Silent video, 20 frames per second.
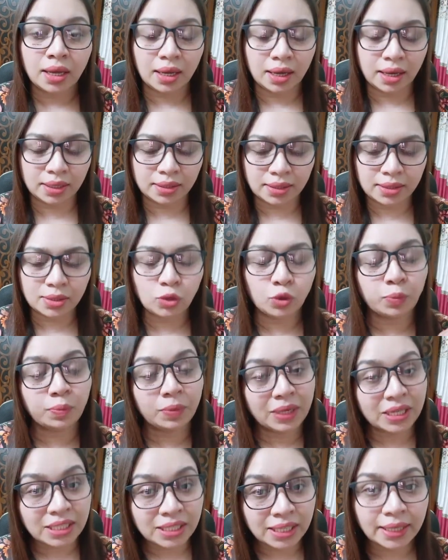যে
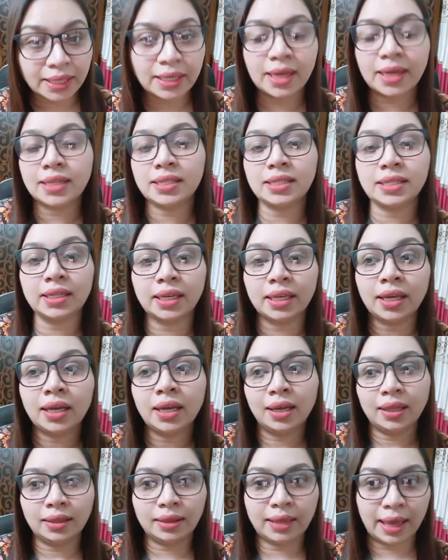সোপটা সেটা আছে
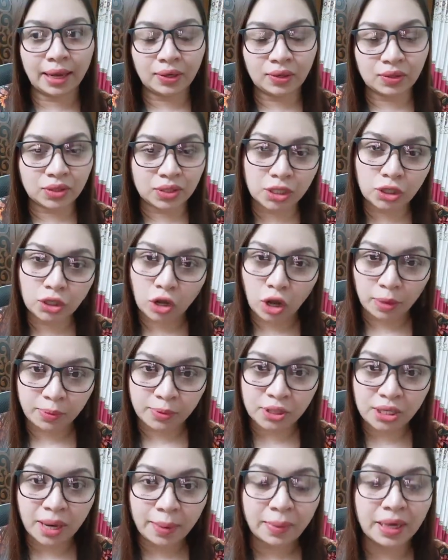দেন হচ্ছে ডব
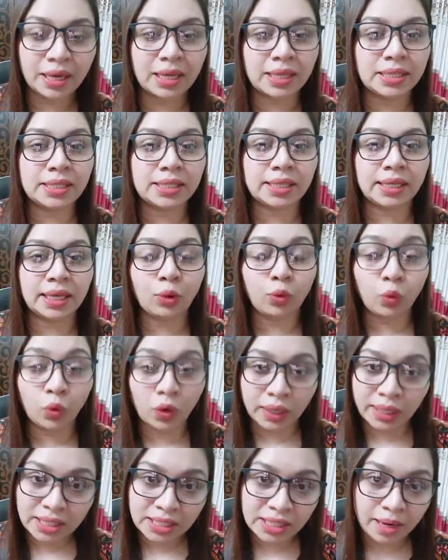সাবান আছে
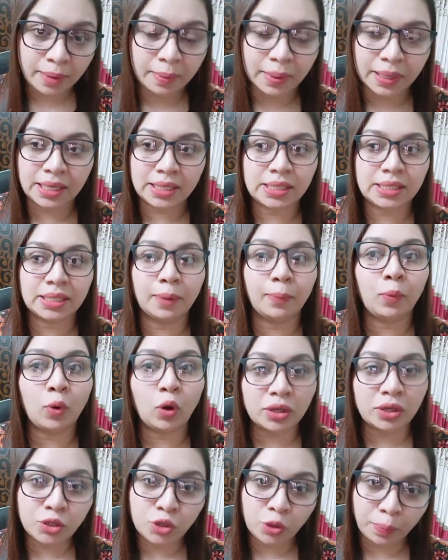ওলে সাবান আছে
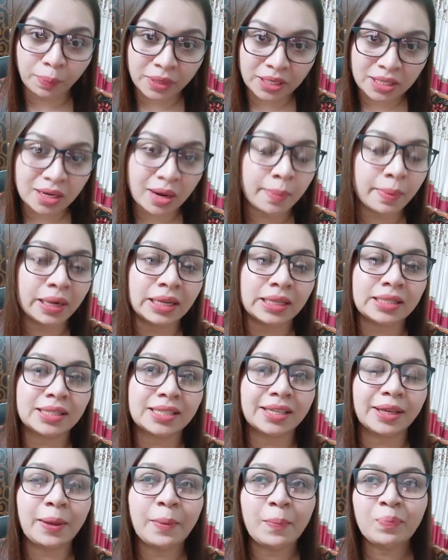বডি শপের সাবান
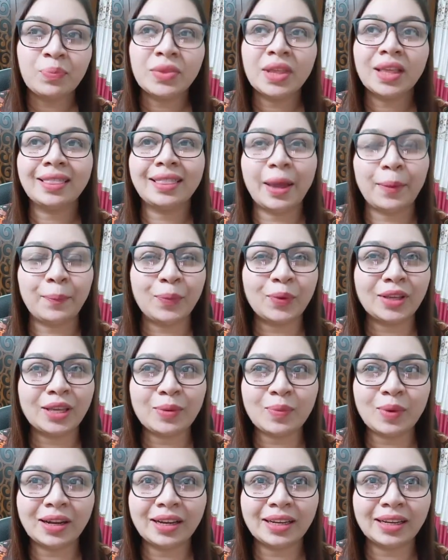আছে তারপর কি
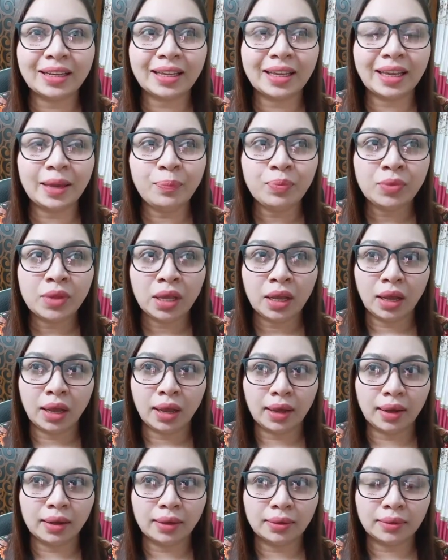বলে এটাকে
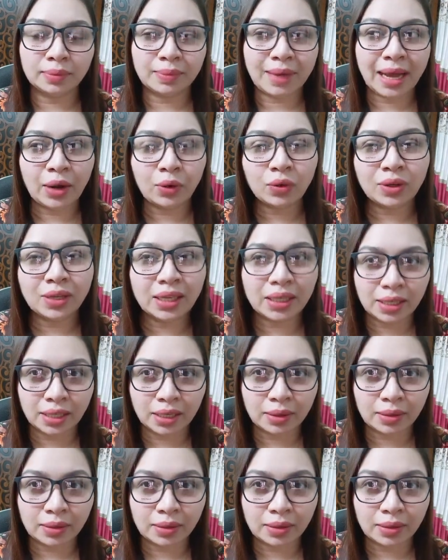আরও কি কি